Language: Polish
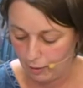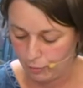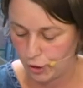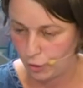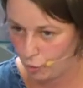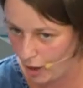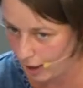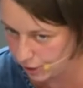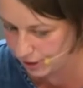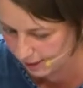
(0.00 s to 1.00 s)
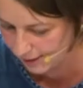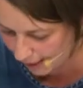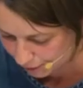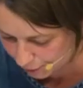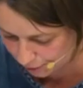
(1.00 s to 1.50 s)
albo słuchaj się
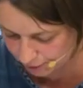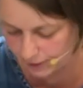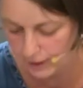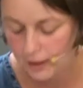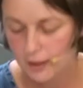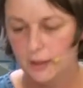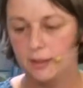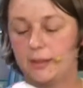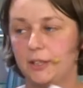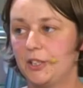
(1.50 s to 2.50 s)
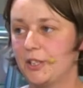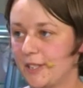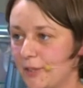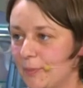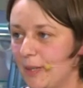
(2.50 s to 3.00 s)
starszy I takie dziecko